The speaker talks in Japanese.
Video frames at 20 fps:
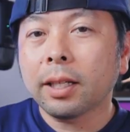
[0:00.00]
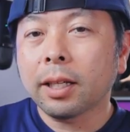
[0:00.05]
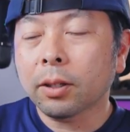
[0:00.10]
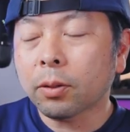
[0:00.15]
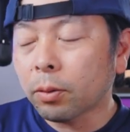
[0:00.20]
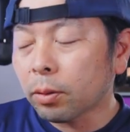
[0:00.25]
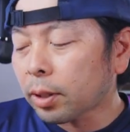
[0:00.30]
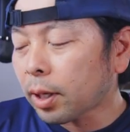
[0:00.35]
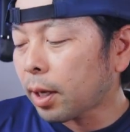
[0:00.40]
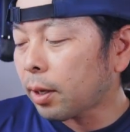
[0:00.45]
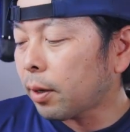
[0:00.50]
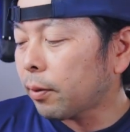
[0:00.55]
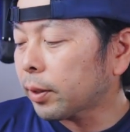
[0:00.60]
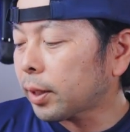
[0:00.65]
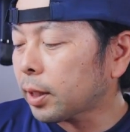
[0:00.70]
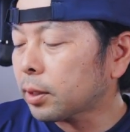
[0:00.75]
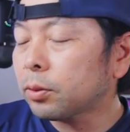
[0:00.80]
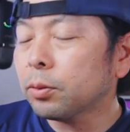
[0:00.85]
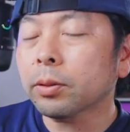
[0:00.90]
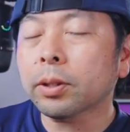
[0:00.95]
えー、今回は
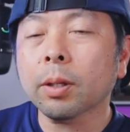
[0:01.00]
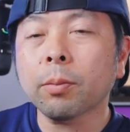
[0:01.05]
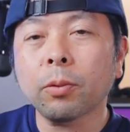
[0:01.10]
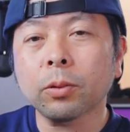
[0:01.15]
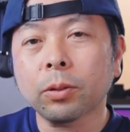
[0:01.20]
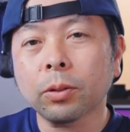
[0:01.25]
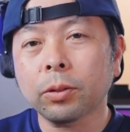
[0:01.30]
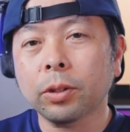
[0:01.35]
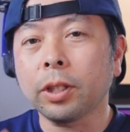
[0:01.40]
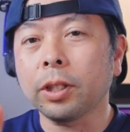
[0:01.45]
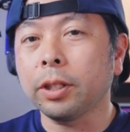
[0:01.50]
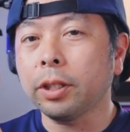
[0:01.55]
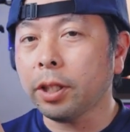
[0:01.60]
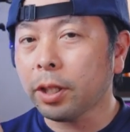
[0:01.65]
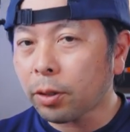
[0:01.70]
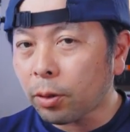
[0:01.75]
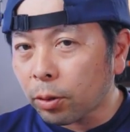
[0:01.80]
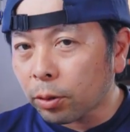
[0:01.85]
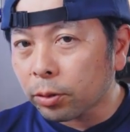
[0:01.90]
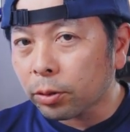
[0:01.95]
私の手元に
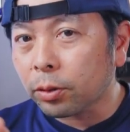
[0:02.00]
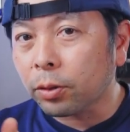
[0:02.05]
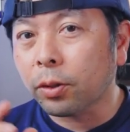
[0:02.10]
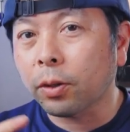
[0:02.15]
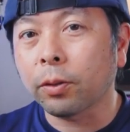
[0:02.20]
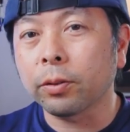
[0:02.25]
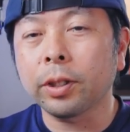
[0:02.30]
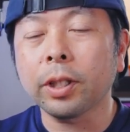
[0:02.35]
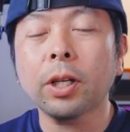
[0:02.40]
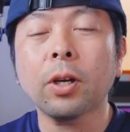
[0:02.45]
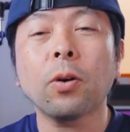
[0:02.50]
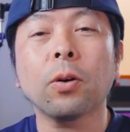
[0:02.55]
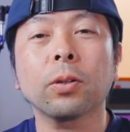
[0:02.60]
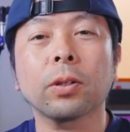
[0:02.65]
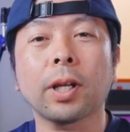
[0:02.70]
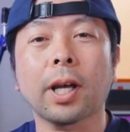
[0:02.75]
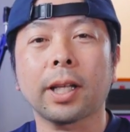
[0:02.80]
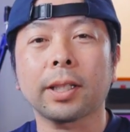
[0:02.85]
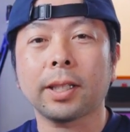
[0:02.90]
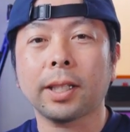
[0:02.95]
2本の
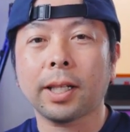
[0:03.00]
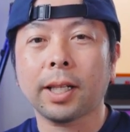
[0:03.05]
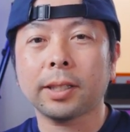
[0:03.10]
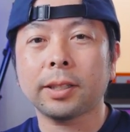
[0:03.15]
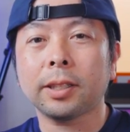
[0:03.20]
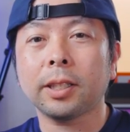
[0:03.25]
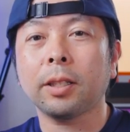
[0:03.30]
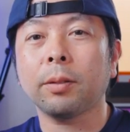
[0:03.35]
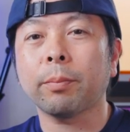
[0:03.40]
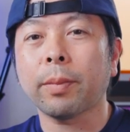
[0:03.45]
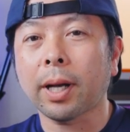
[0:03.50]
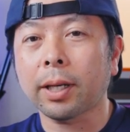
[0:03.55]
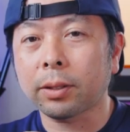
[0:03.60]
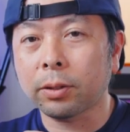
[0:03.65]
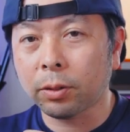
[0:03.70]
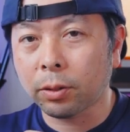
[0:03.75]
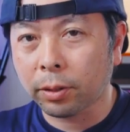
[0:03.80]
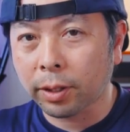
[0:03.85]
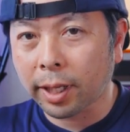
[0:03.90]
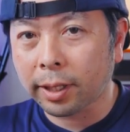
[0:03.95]
ニコンの新しい
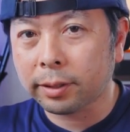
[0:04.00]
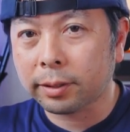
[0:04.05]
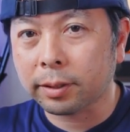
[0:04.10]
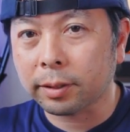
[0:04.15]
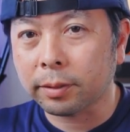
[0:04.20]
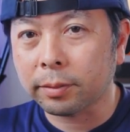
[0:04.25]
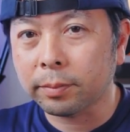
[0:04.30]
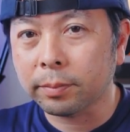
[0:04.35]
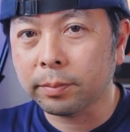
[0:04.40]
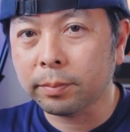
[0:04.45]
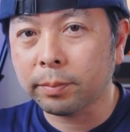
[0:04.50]
マクロレンズ、